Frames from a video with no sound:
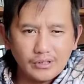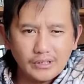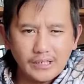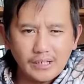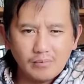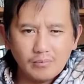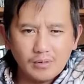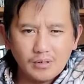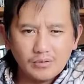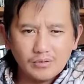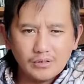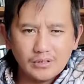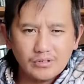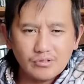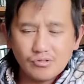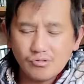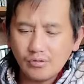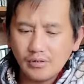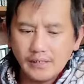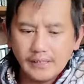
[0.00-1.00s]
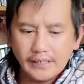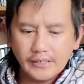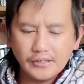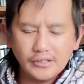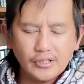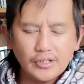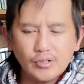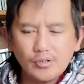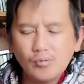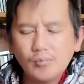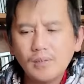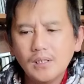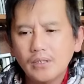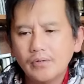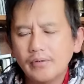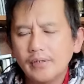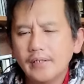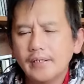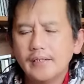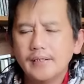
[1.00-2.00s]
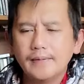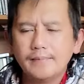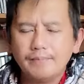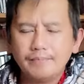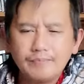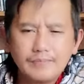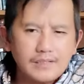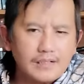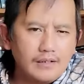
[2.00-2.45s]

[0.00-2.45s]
ti trabaho ti Diyos nga dagiti duma ko na dan